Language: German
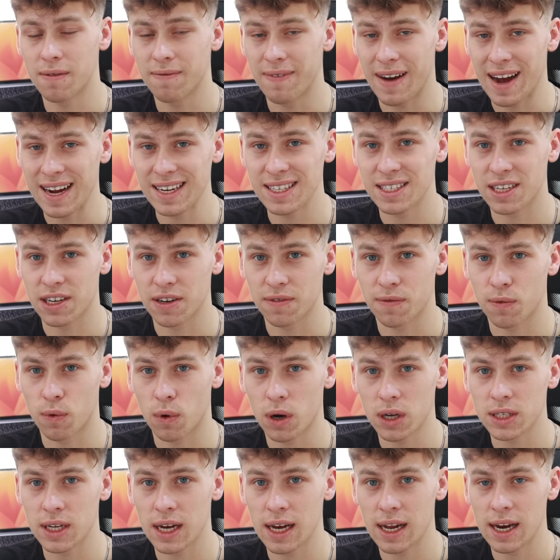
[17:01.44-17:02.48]
weitere
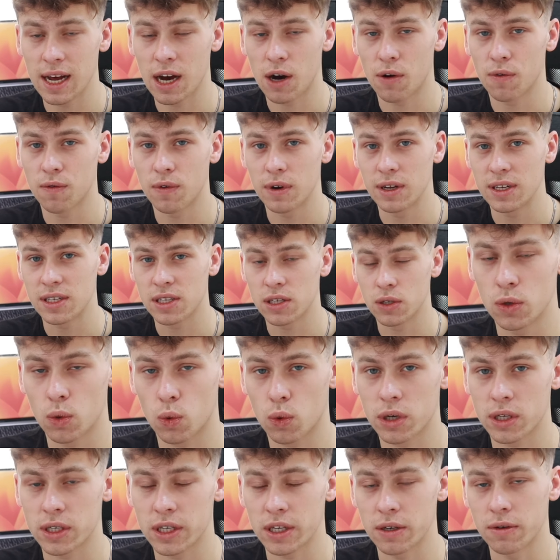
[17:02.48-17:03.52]
Vorteile auflisten
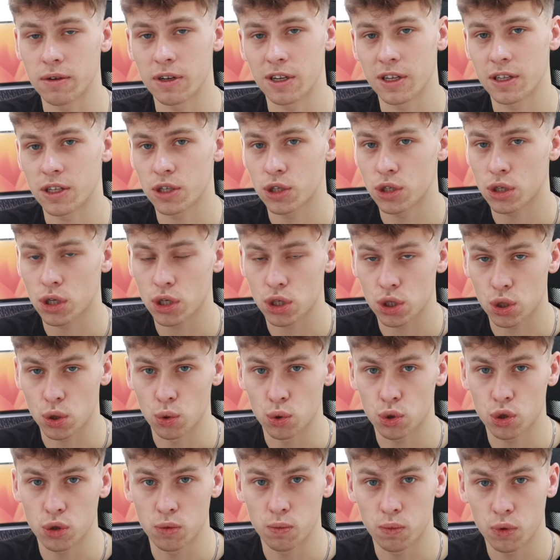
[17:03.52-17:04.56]
oder theoretisch Social